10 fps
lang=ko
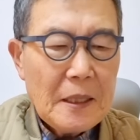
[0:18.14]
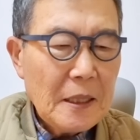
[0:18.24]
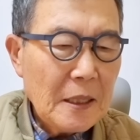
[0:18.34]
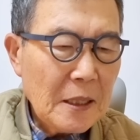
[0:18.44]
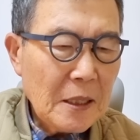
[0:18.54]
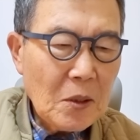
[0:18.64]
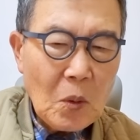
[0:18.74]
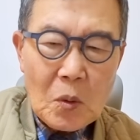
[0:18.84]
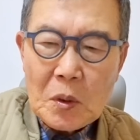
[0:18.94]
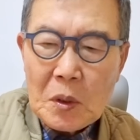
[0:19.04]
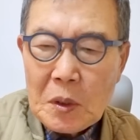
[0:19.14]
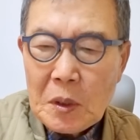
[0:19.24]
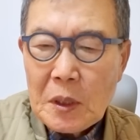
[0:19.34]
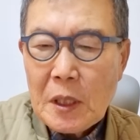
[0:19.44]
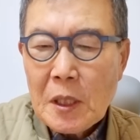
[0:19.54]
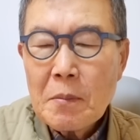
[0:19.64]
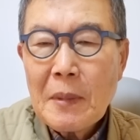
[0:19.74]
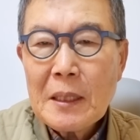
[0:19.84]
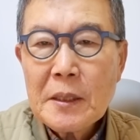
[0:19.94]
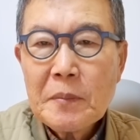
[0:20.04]
어, 오늘 읽을
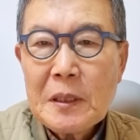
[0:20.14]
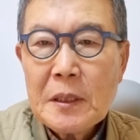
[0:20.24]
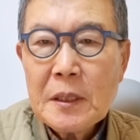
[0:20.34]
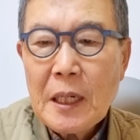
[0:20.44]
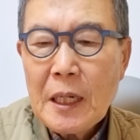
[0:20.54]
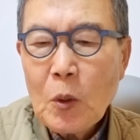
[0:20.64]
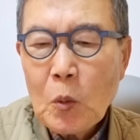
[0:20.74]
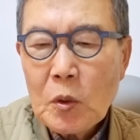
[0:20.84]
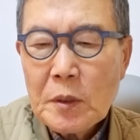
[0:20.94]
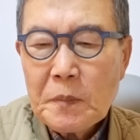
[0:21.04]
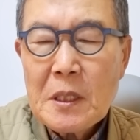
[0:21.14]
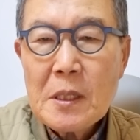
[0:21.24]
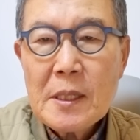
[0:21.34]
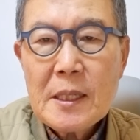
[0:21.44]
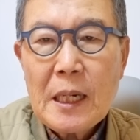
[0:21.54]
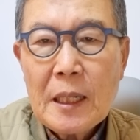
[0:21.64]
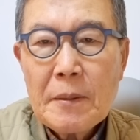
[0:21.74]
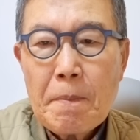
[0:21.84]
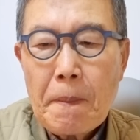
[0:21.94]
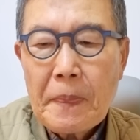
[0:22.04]
말씀은 이사야
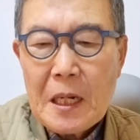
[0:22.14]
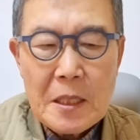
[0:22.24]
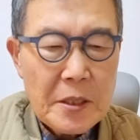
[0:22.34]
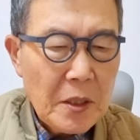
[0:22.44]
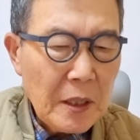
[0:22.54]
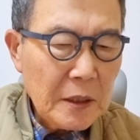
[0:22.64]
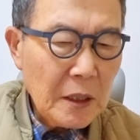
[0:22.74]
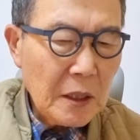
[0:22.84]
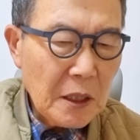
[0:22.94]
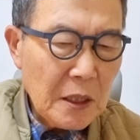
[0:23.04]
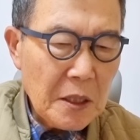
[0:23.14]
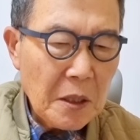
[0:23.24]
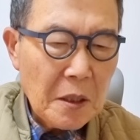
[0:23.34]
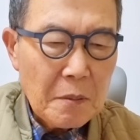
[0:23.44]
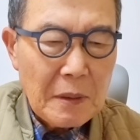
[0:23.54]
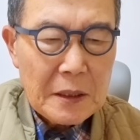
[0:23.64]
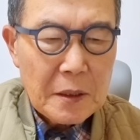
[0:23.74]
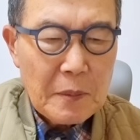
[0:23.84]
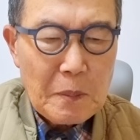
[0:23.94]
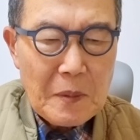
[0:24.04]
57장 1절에서 2절
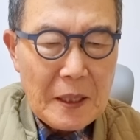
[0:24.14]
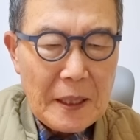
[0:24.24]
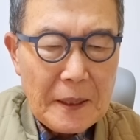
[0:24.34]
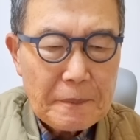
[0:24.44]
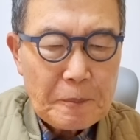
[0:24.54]
말씀입니다.